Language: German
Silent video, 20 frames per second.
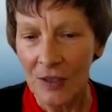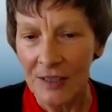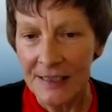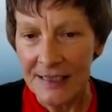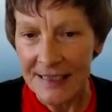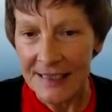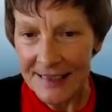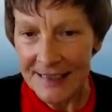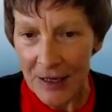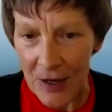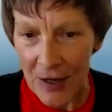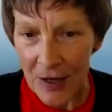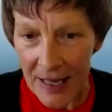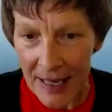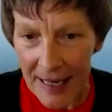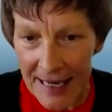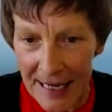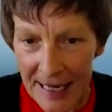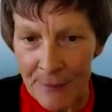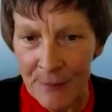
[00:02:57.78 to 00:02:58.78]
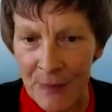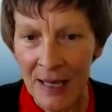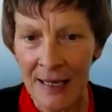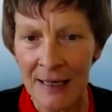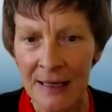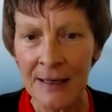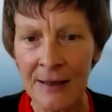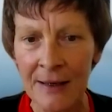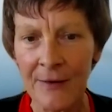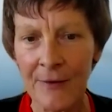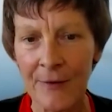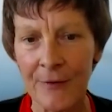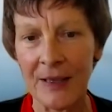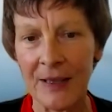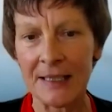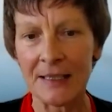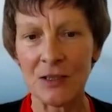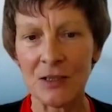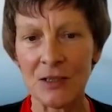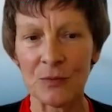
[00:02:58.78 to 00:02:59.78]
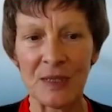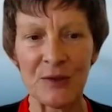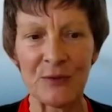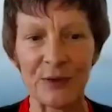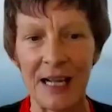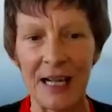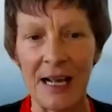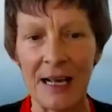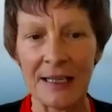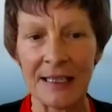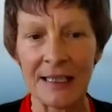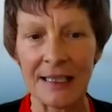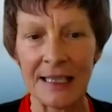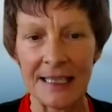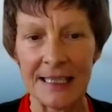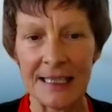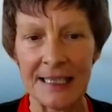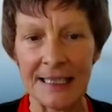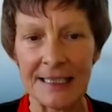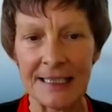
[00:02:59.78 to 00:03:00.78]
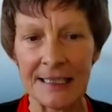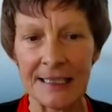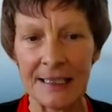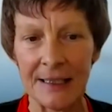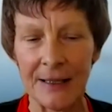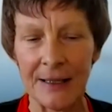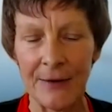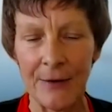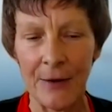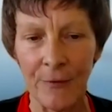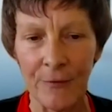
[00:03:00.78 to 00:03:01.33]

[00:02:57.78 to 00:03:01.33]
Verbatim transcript: und immer, wenn es um die Frage geht,